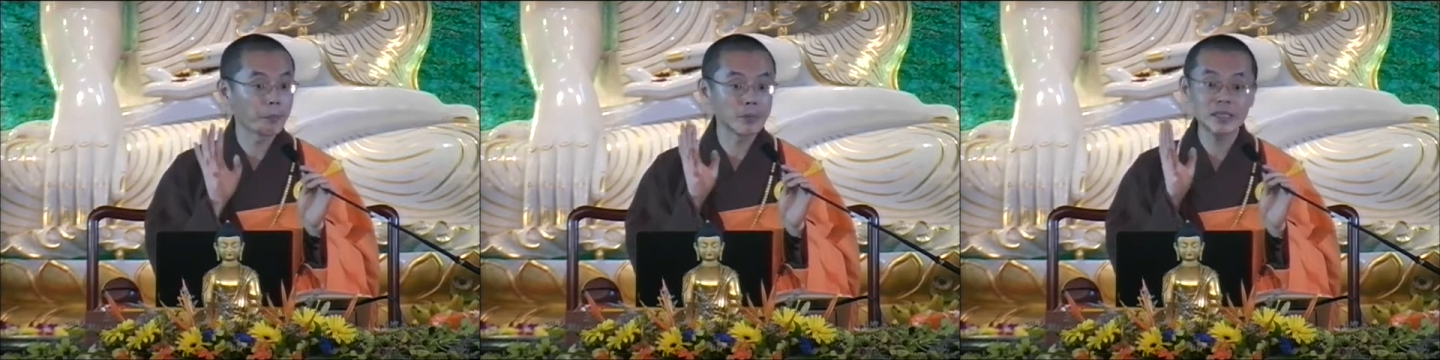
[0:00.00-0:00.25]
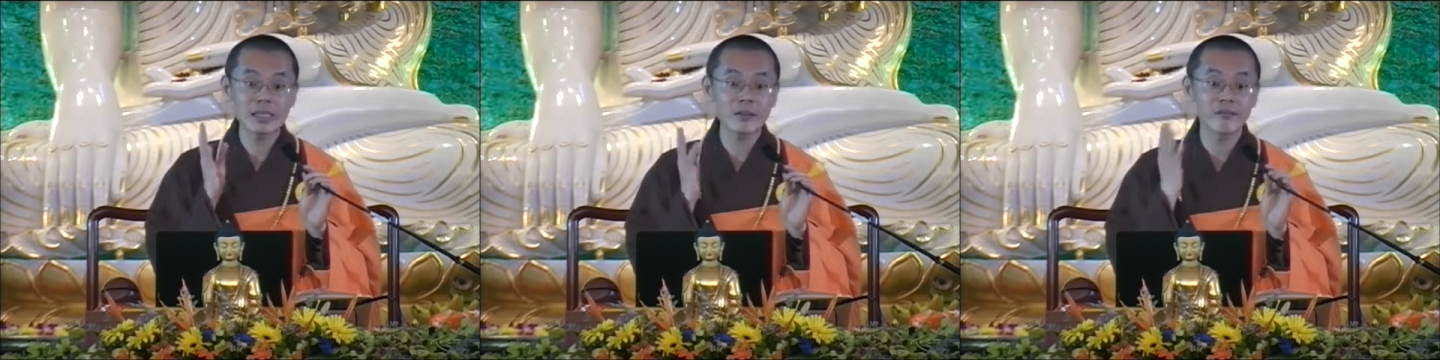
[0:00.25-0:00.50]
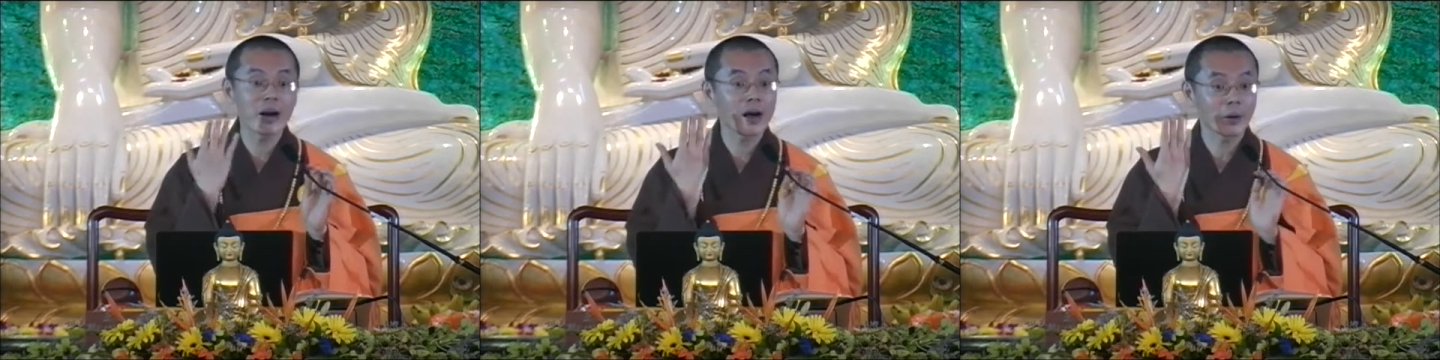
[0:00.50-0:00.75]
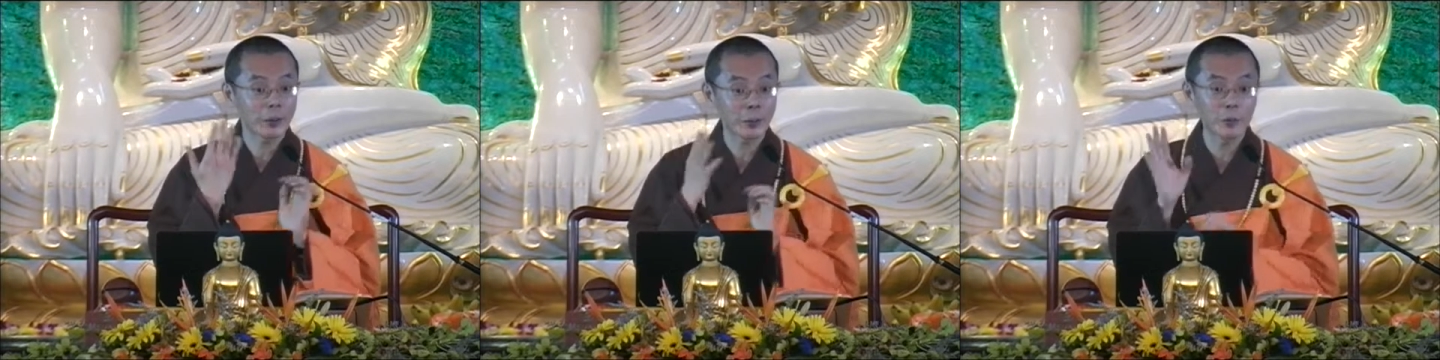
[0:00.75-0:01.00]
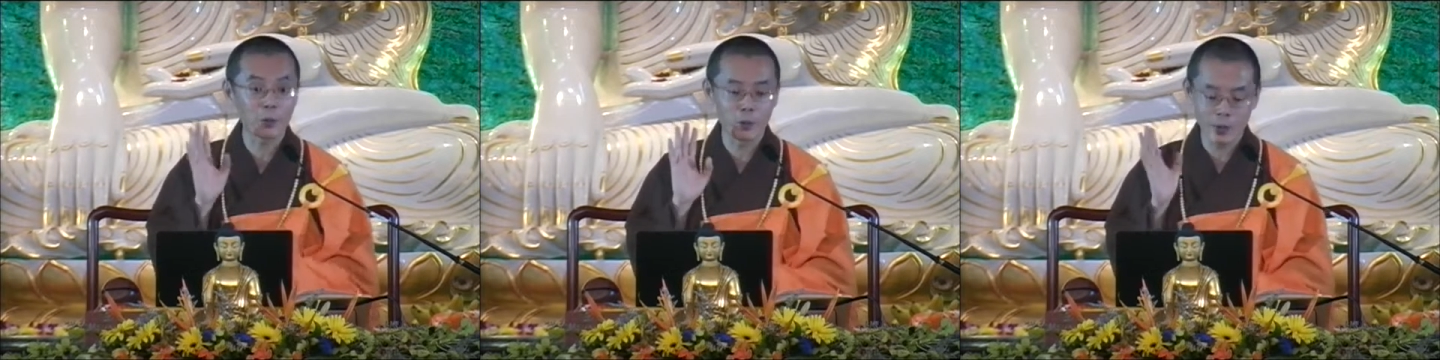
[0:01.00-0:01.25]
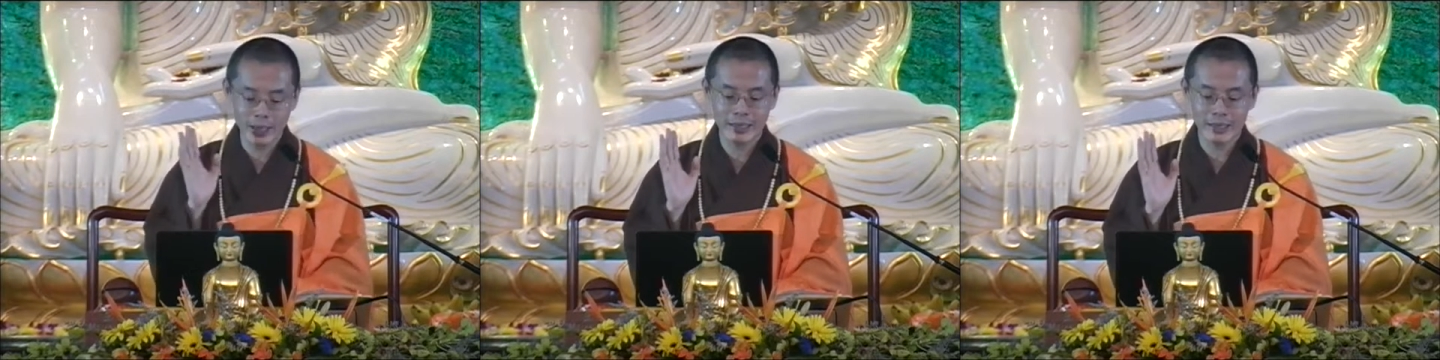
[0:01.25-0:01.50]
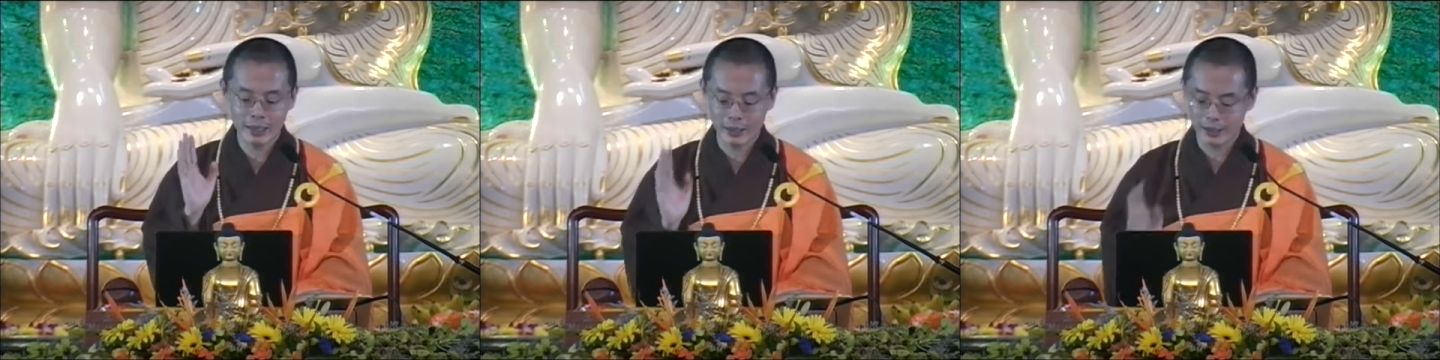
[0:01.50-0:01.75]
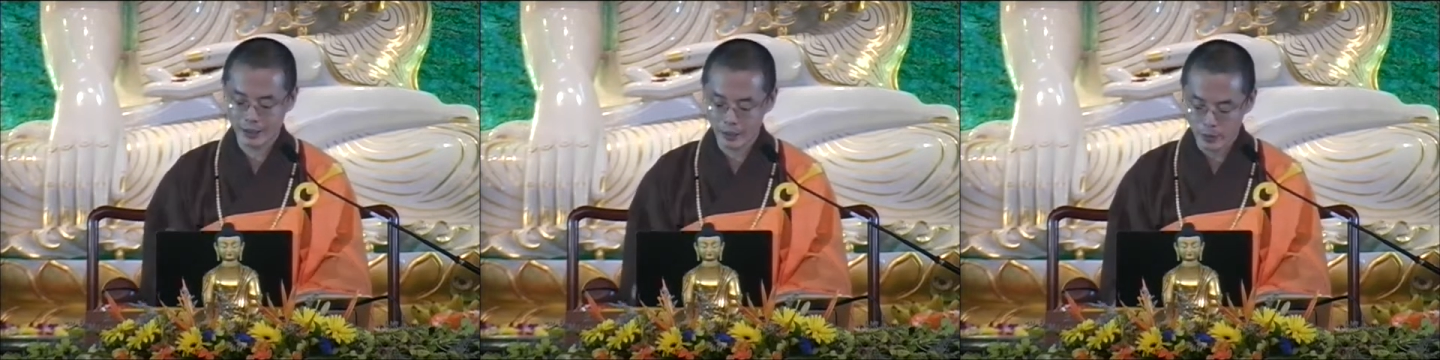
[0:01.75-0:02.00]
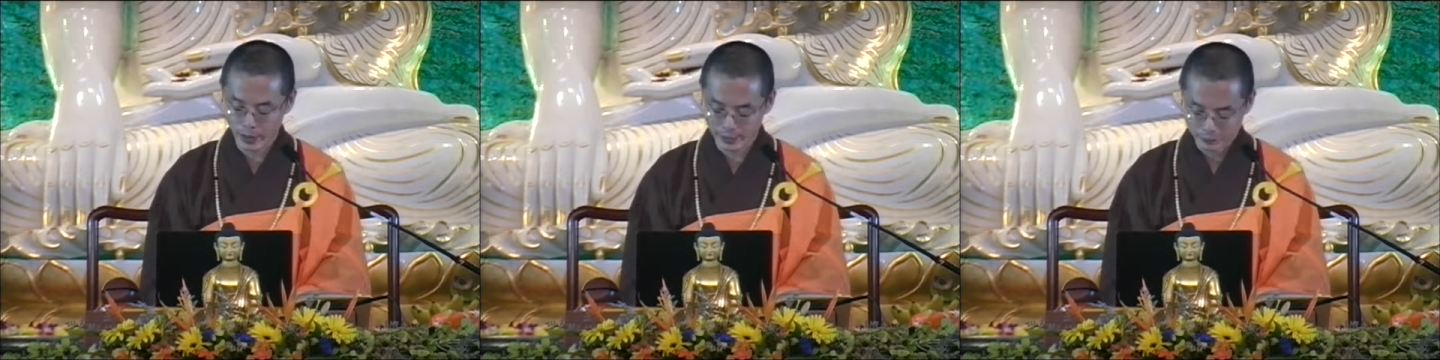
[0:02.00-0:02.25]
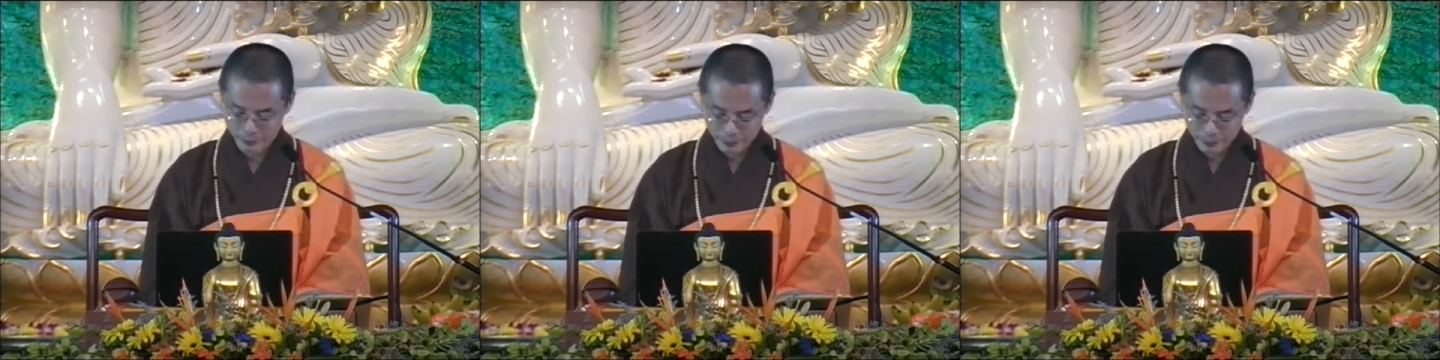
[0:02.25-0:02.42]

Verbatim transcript: 不是放骨灰的，各位。